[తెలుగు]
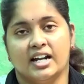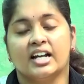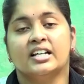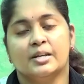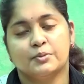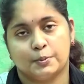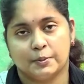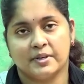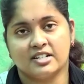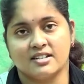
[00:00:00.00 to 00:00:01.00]
అంటే ఆ క్రీమ్స్
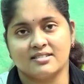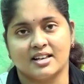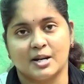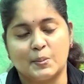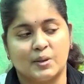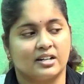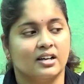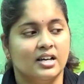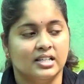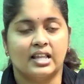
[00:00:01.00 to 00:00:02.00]
ప్రిపేర్ చేస్తారనమాట
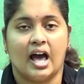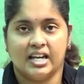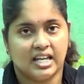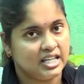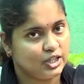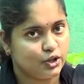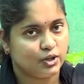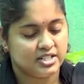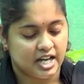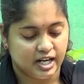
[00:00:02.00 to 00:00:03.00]
దానికి ఇది
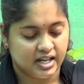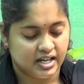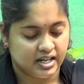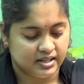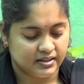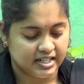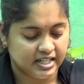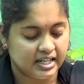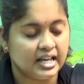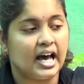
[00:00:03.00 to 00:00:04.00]
చాలా
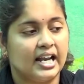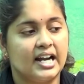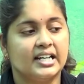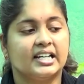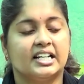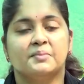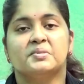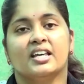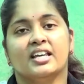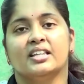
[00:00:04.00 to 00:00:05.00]
అంటే అలాంటి
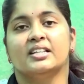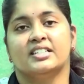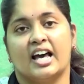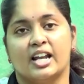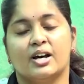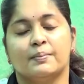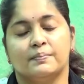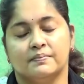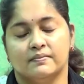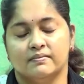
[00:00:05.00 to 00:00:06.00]
క్రీమ్స్కి ఇది చాలా
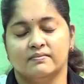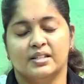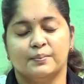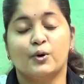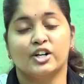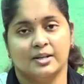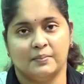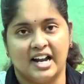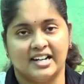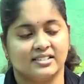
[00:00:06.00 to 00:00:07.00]

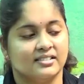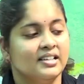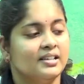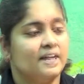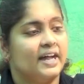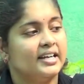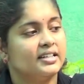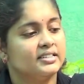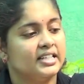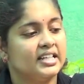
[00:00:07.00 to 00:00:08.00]
ఇంపార్టెంట్ ప్లాంట్
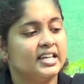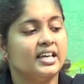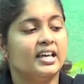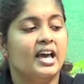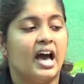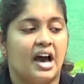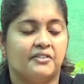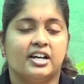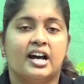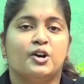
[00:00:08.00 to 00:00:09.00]
అండ్ దీనికి
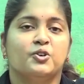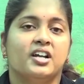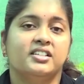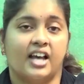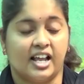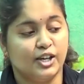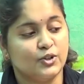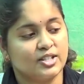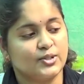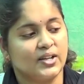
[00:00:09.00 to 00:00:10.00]
అవే కాకుండా చాలా
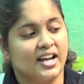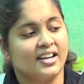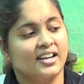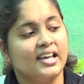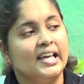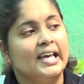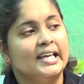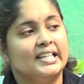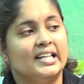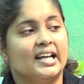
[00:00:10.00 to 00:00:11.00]
యూజెస్ ఉన్నాయండి
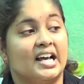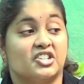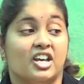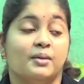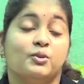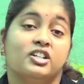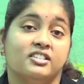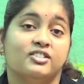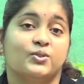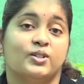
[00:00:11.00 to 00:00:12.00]
దీని కషాయం కూడా
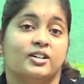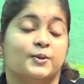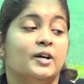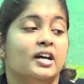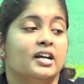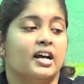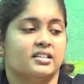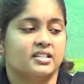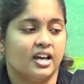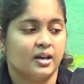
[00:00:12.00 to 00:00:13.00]
తీసుకుంటారు
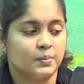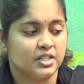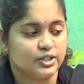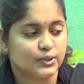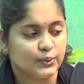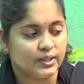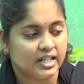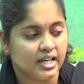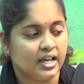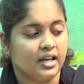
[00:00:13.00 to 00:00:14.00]
కషాయం
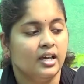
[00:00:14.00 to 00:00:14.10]
తీసుకుంటే